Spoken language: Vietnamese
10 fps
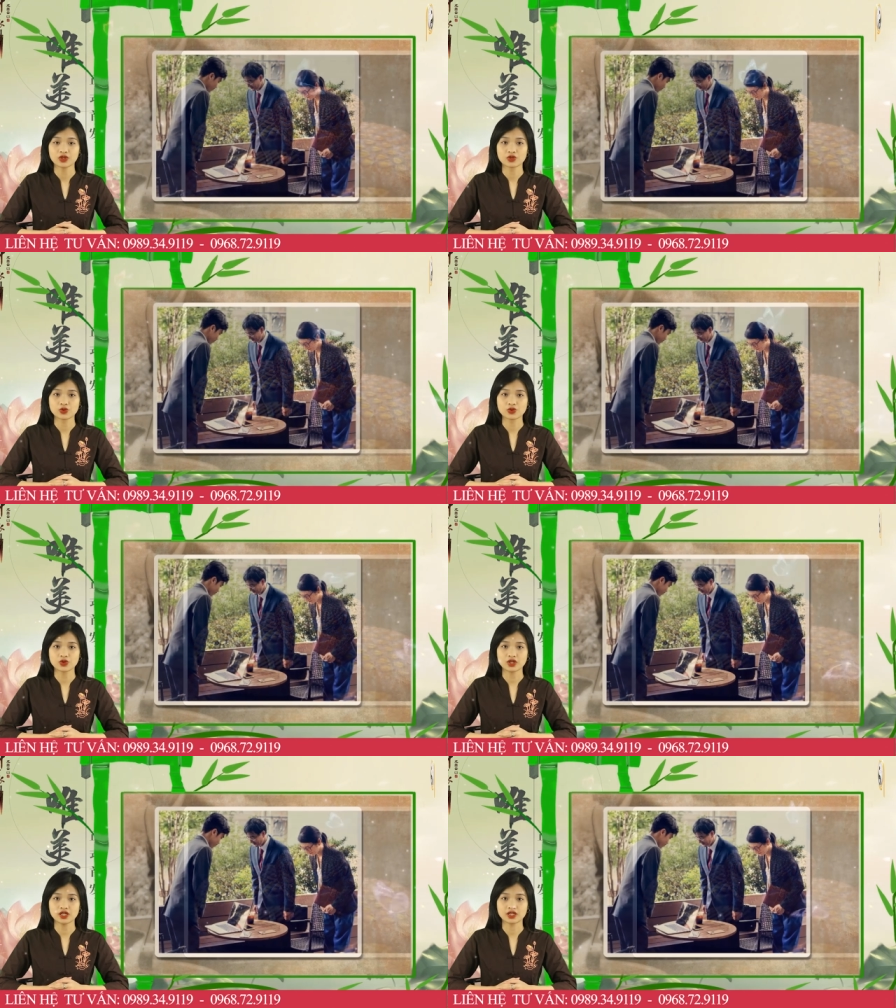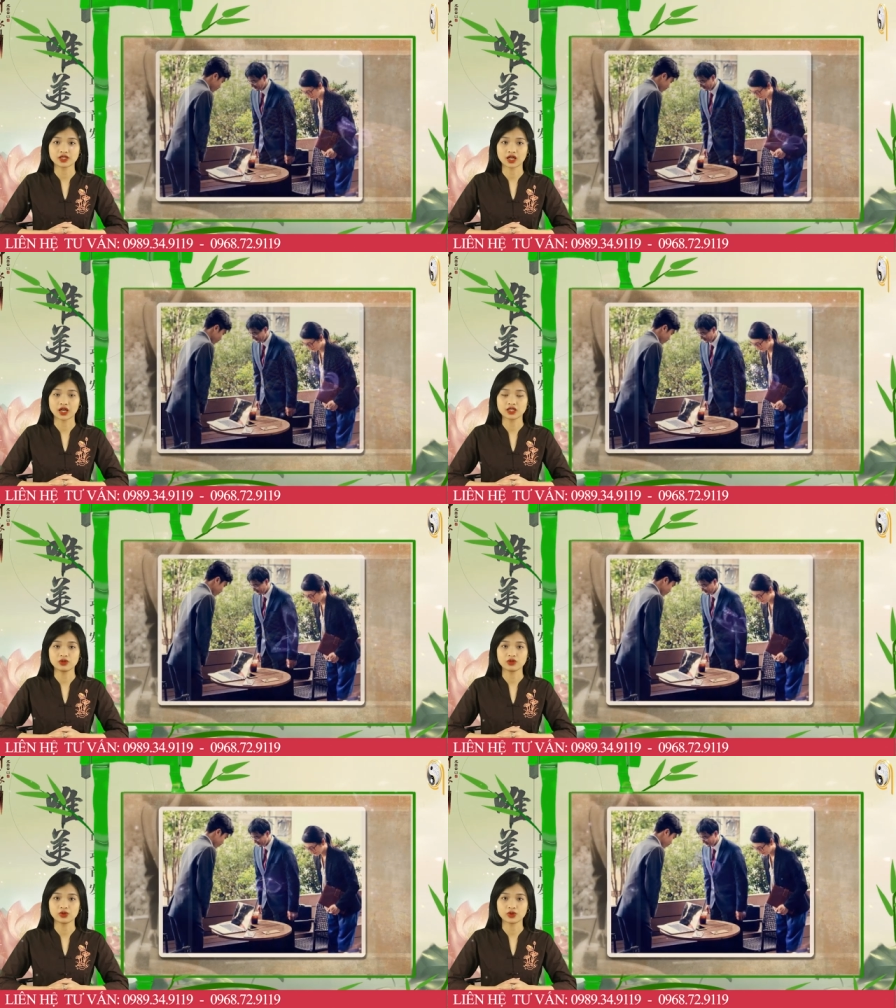Dù xuất hiện khá
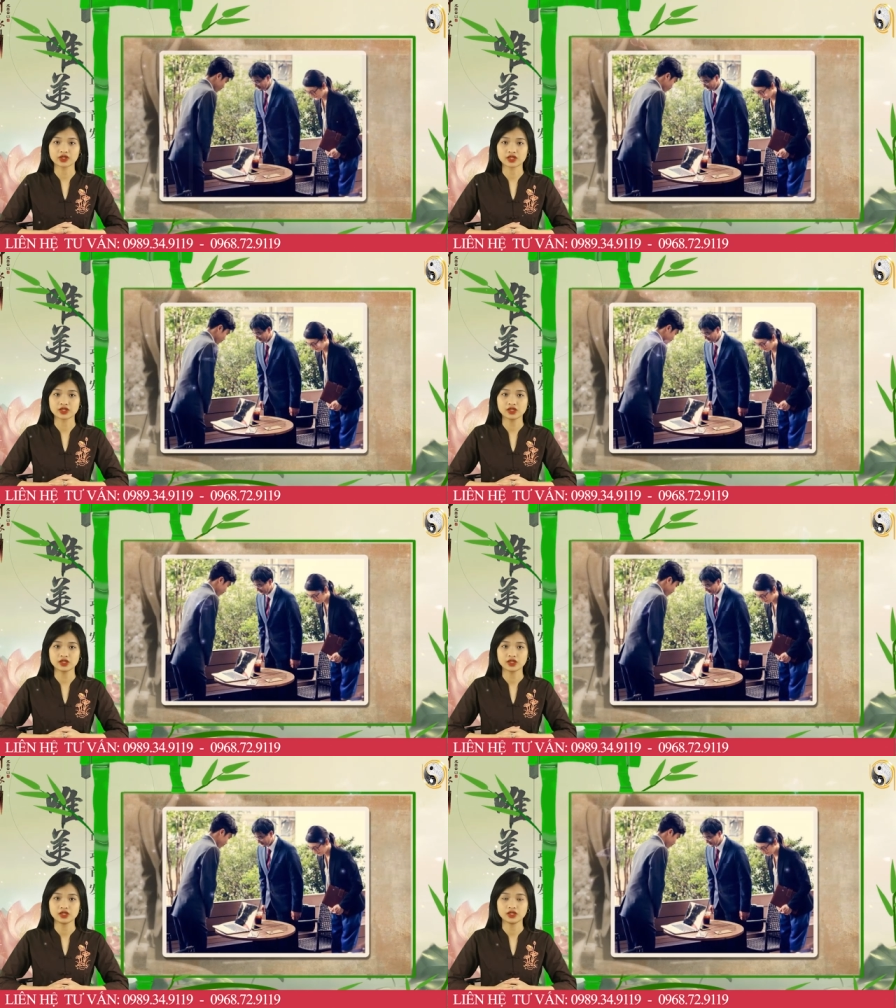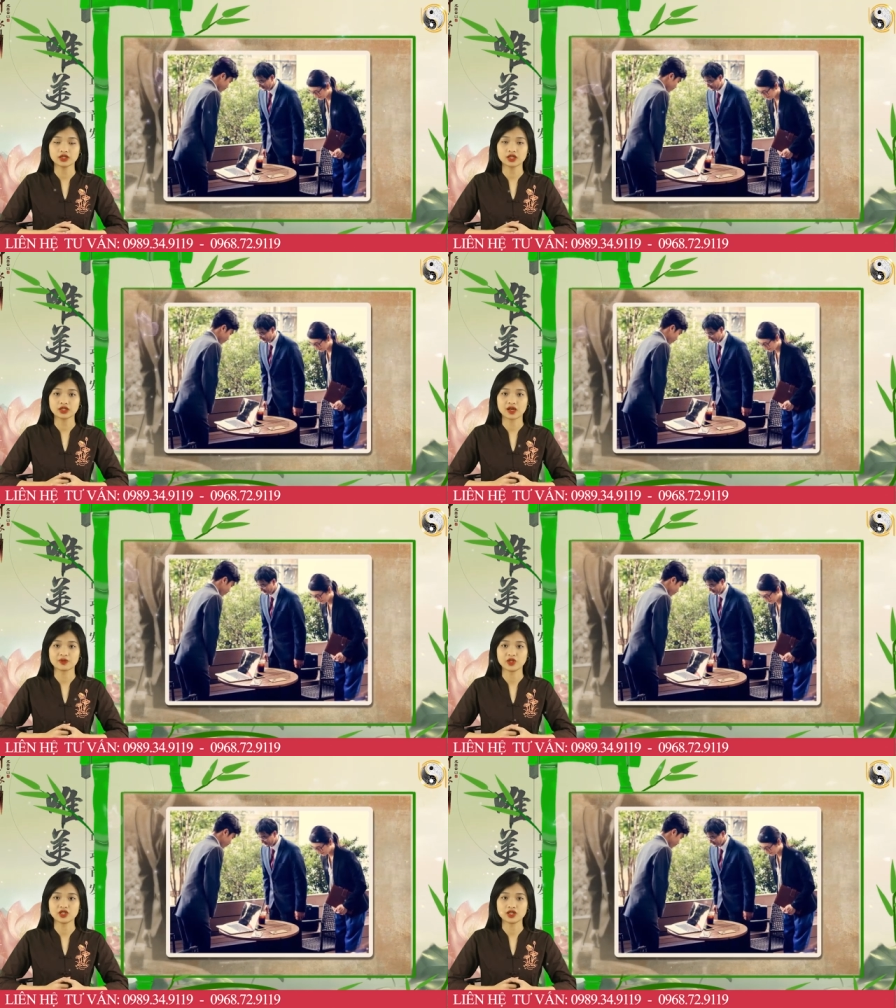nhiều cơ hội thăng chức, nhưng tất cả
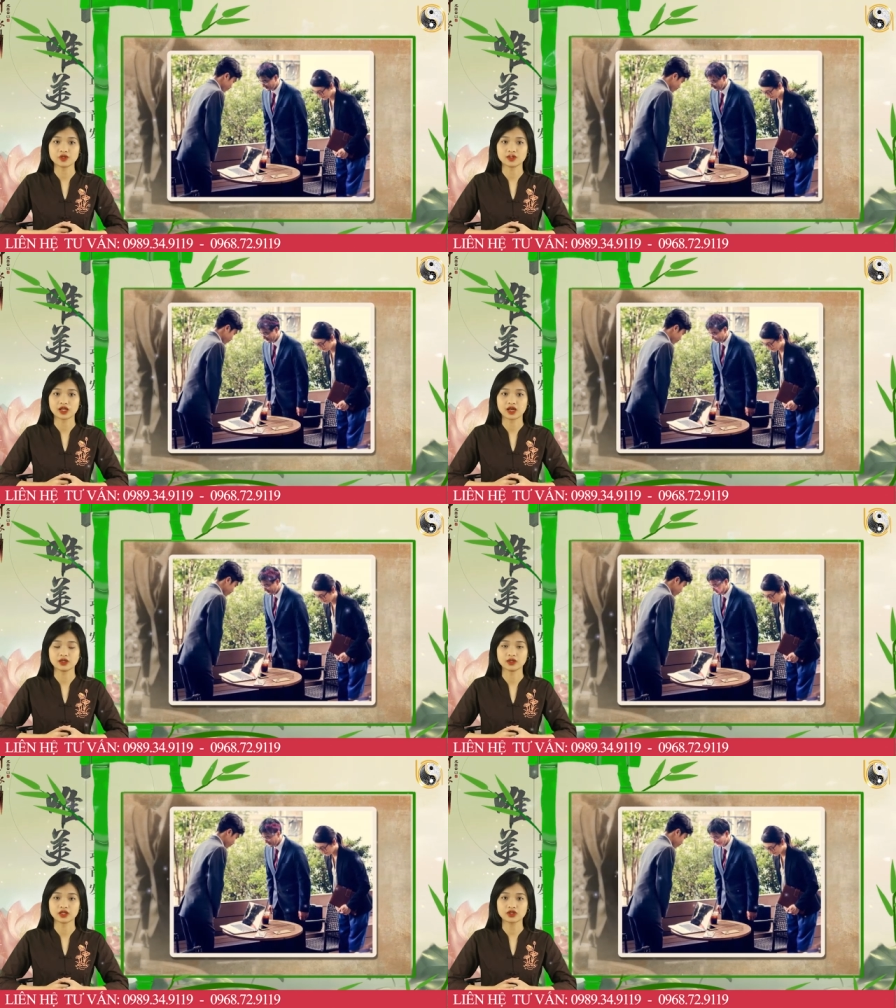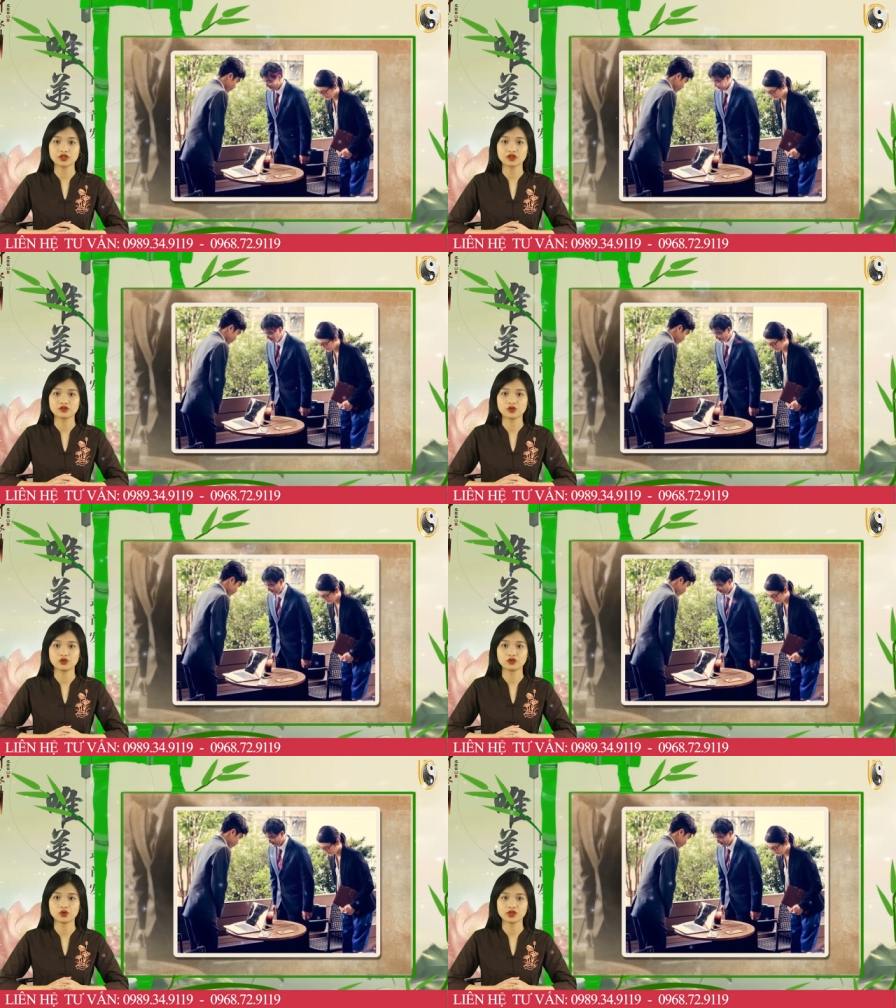mới chỉ dừng lại ở các chức
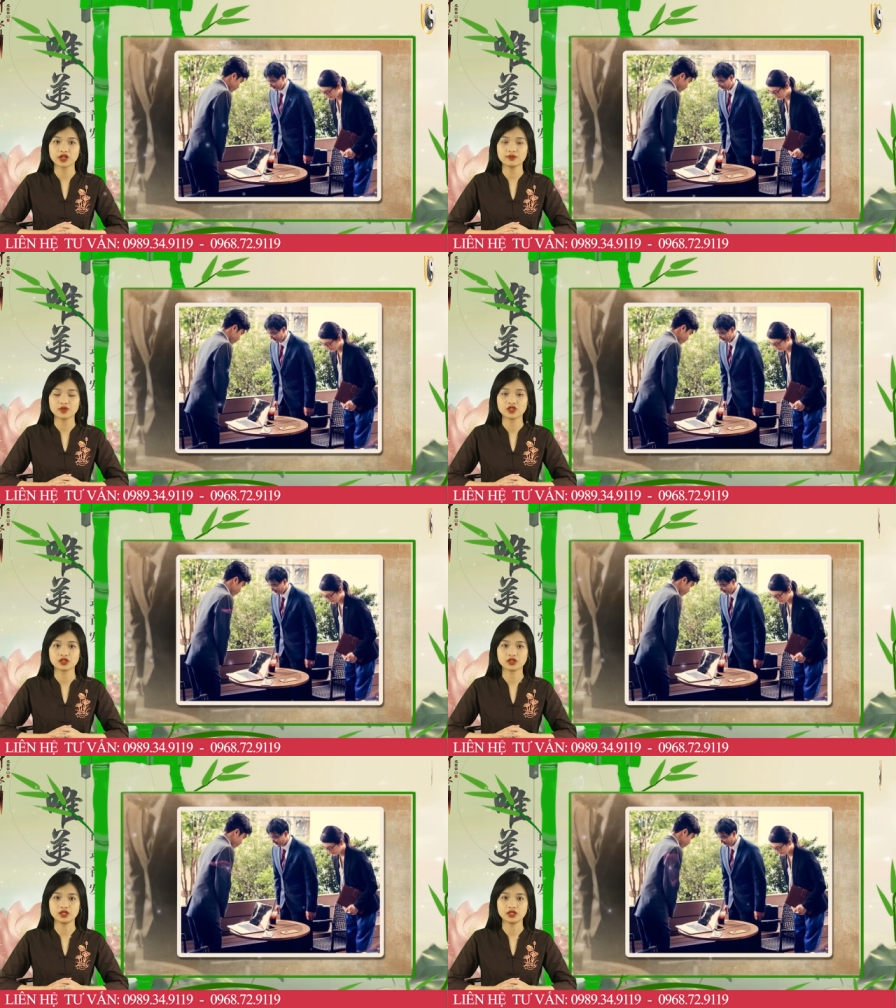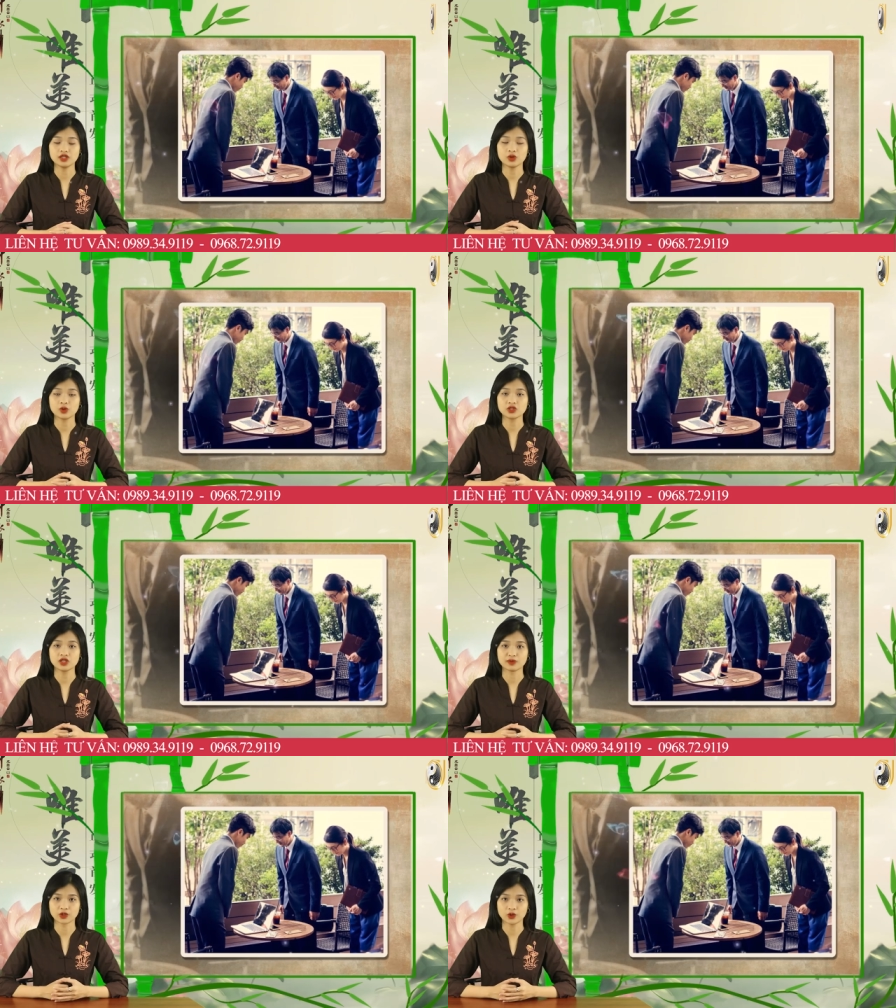vụ phụ cấp, trợ lý, hỗ
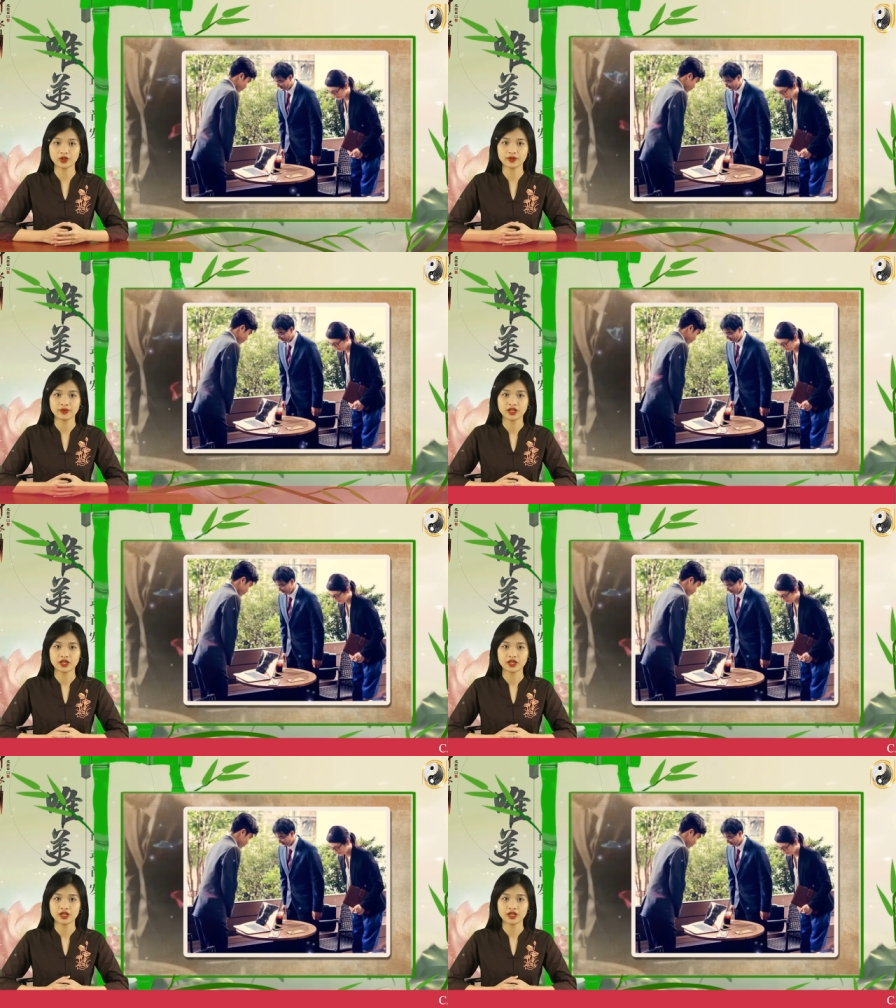trợ mà thôi.